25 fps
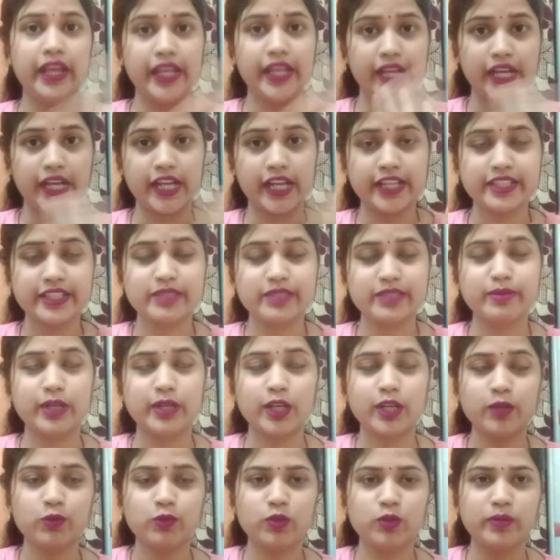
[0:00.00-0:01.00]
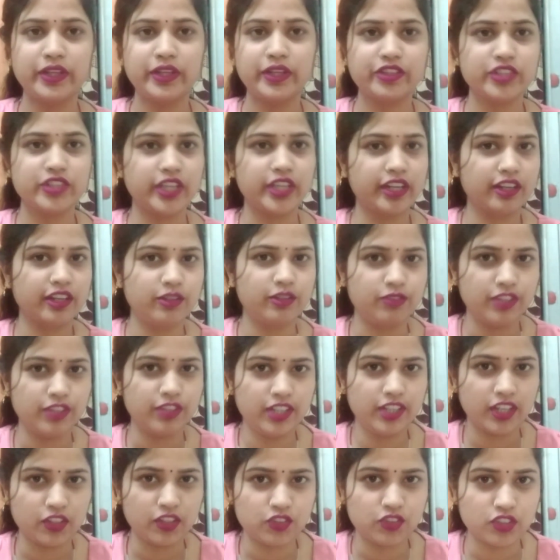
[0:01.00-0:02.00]
हे गाइस वेलकम टू माय चैनल वी
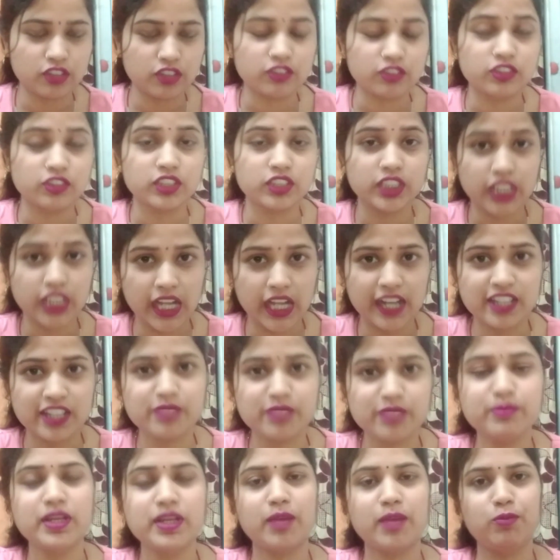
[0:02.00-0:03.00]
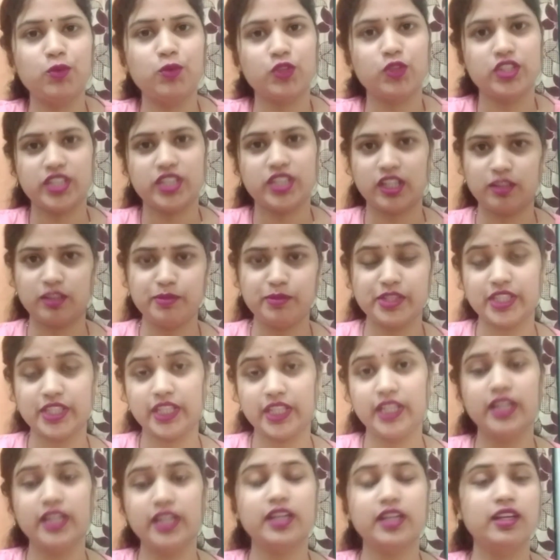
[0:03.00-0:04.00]
नेचुरल खुशी आज मैं आप लोग के साथ में
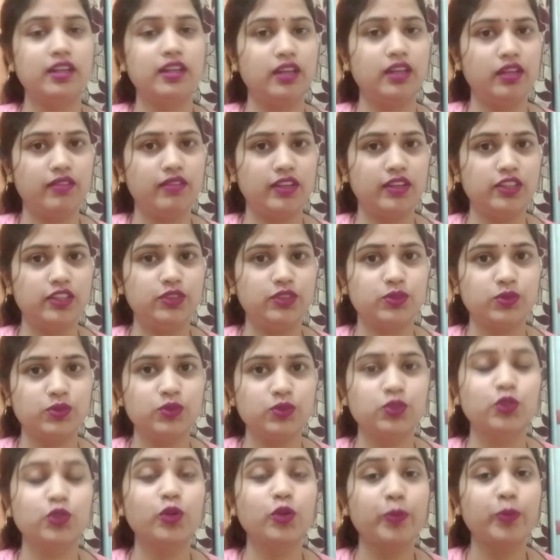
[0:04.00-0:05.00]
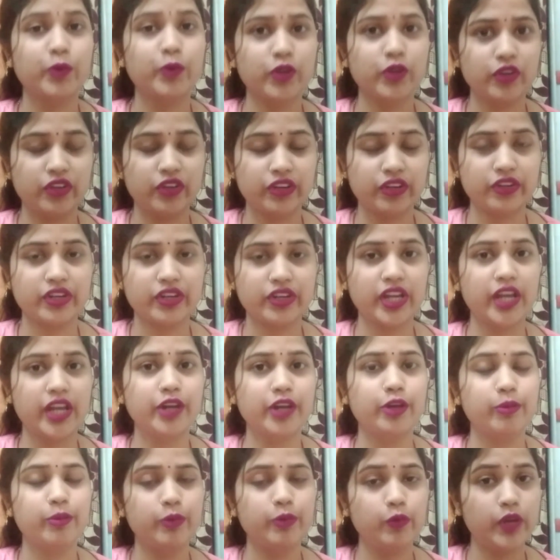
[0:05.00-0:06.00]
शेयर करने वाली हूँ दो प्रोडक्ट का
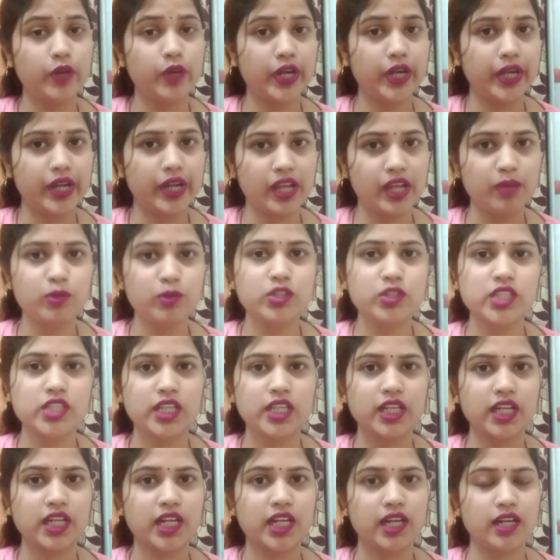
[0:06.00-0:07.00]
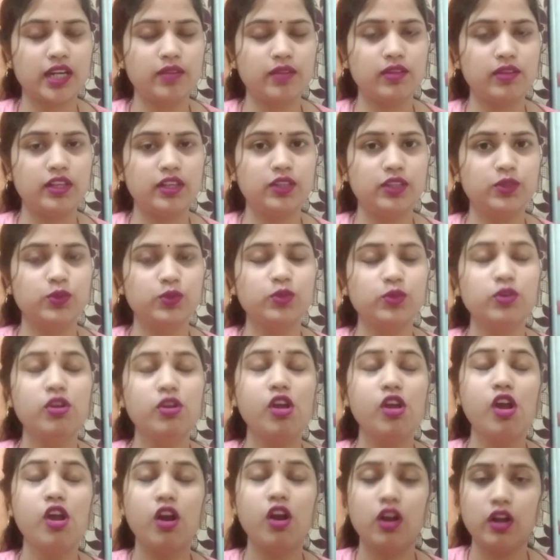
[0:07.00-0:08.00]
रिव्यू एंड डेमो शेयर करने वाली हूँ
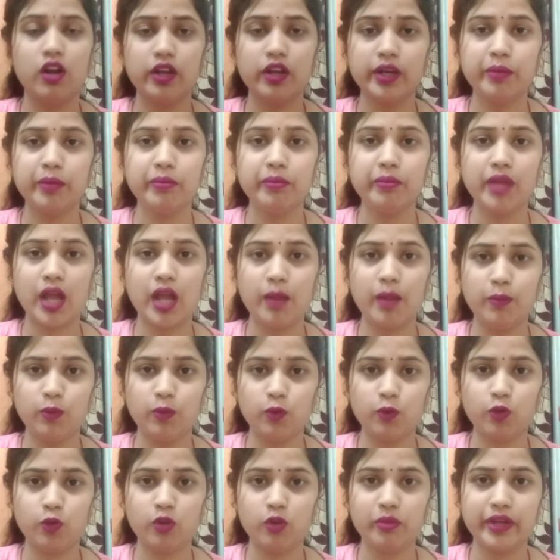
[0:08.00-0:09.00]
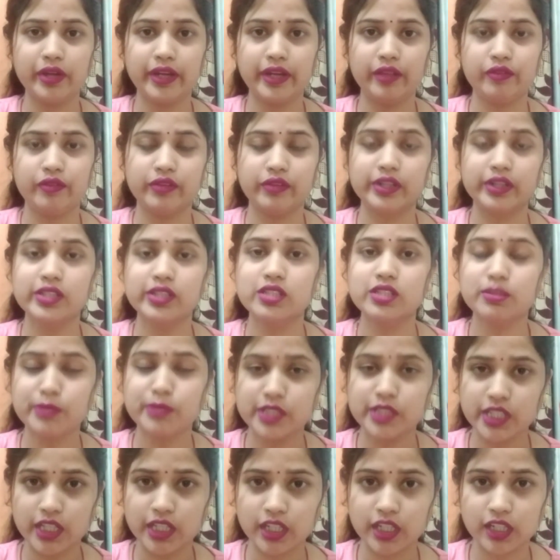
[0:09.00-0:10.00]
और इनमें आप लोग को मैं डिफरेंस
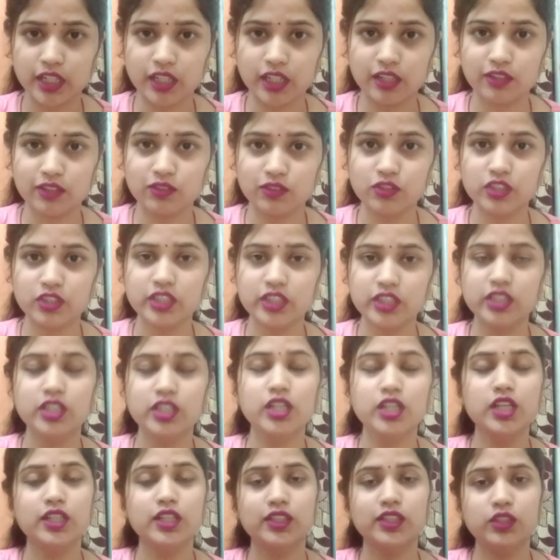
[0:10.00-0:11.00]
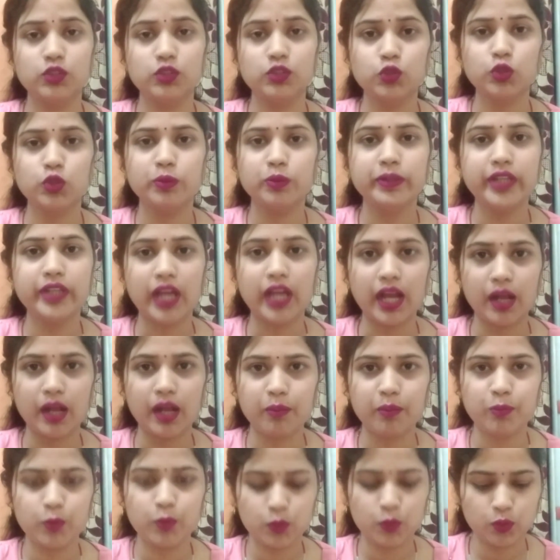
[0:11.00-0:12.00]
भी शेयर करूँगी जो भी
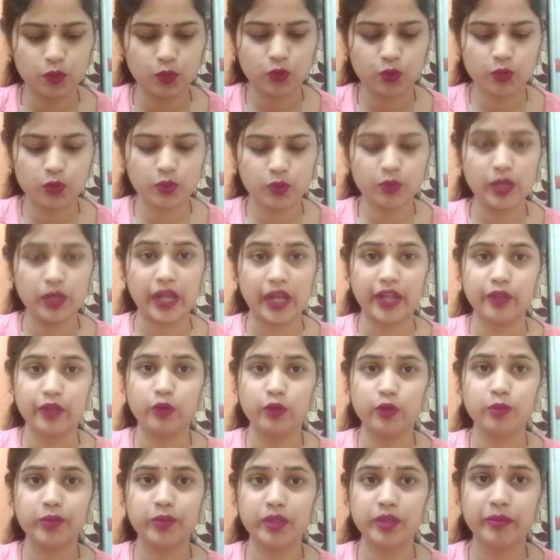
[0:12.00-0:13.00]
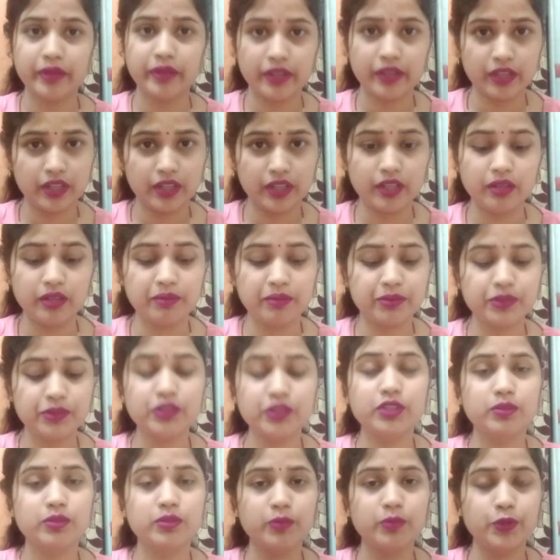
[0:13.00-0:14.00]
आप लोग आई होप कि मैं इन
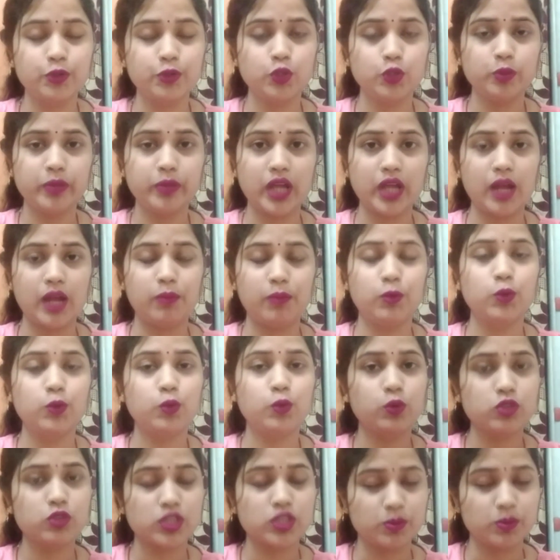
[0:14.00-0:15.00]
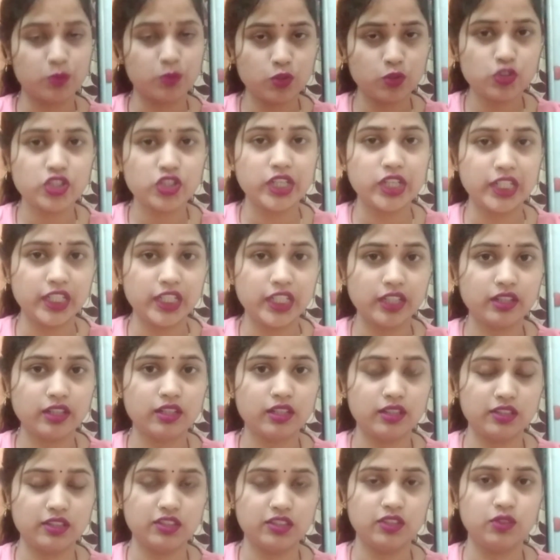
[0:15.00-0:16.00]
इस वीडियो में आप लोग को सब कुछ क्लियर
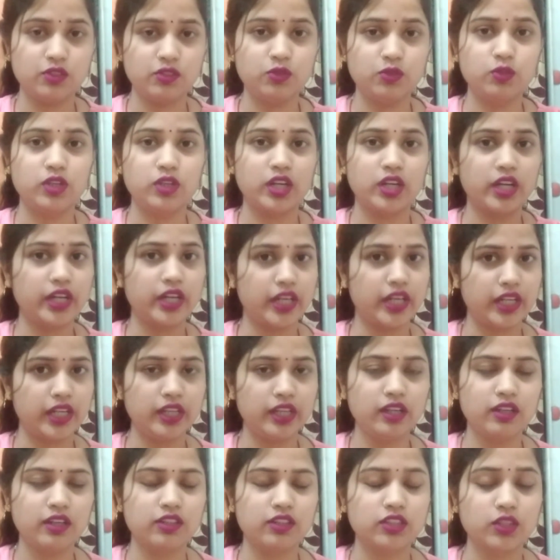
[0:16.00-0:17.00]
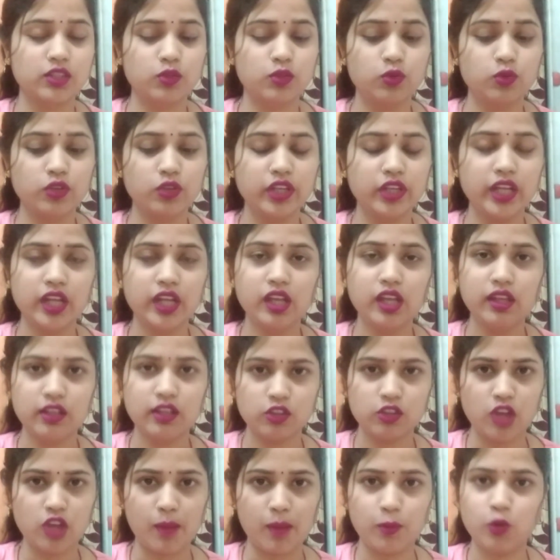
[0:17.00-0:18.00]
कर सकूँ अगर नहीं कर सकूँगी
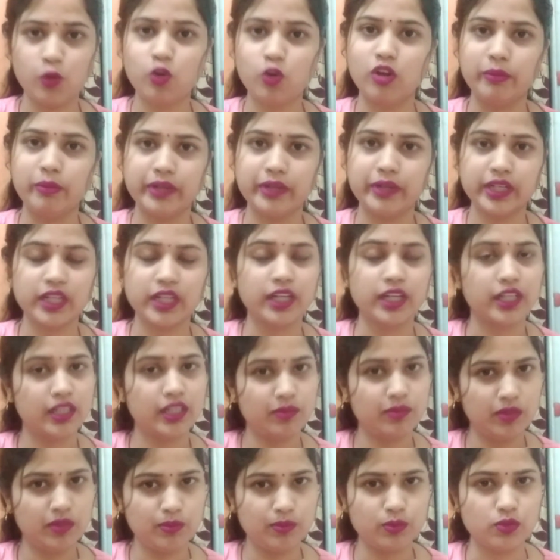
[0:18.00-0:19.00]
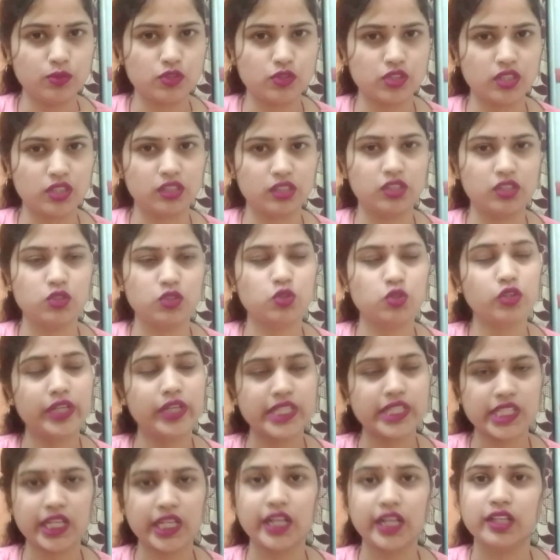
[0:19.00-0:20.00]
तो आप लोग कमेंट करके भी पूछ सकते हैं सो so,
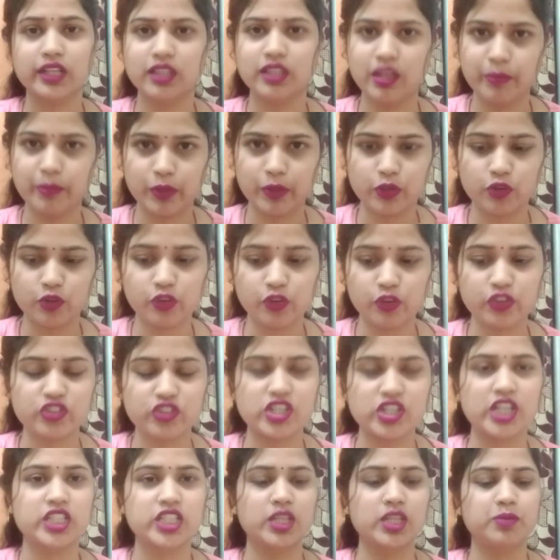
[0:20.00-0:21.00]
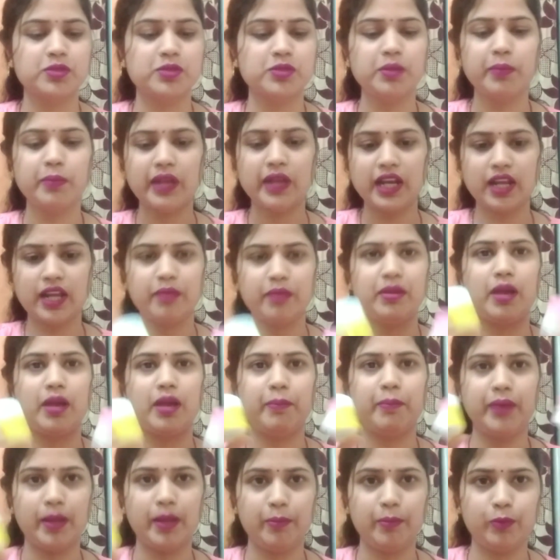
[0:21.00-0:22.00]
बस करते हैं वीडियो को स्टार्ट सबसे पहले हम
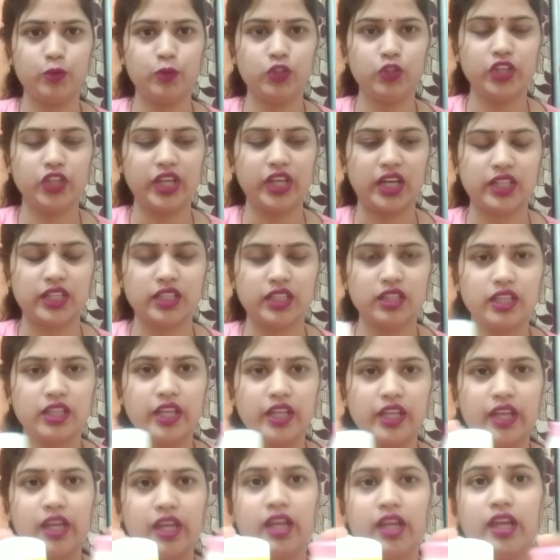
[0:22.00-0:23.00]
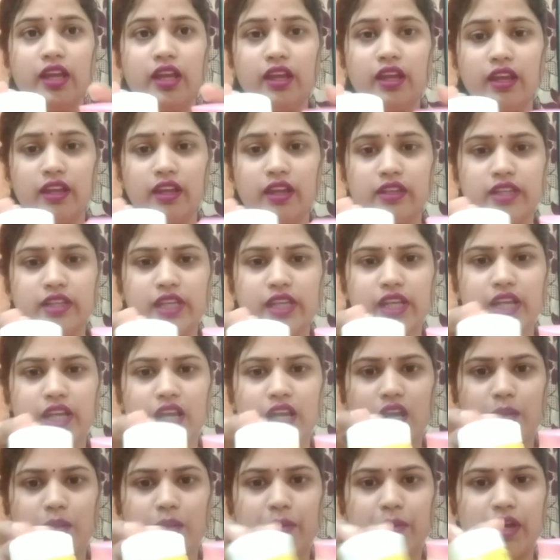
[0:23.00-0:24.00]
यहाँ पर आपको दिखा देते हैं ये
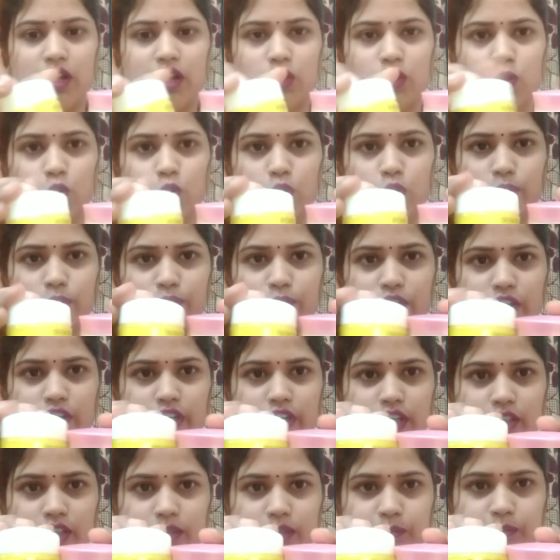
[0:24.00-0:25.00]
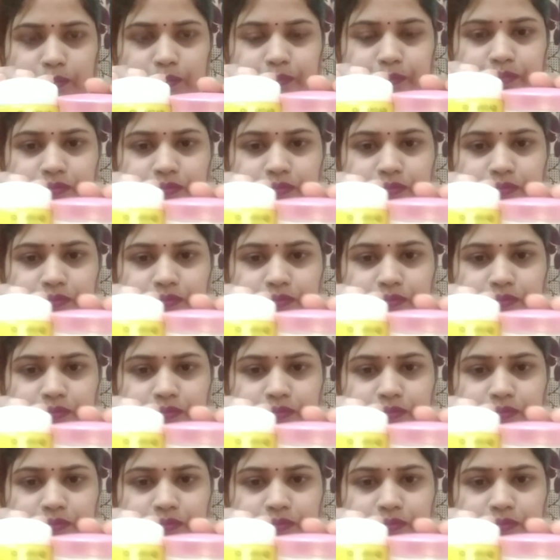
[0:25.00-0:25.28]
है हमारा दोनों प्रोडक्ट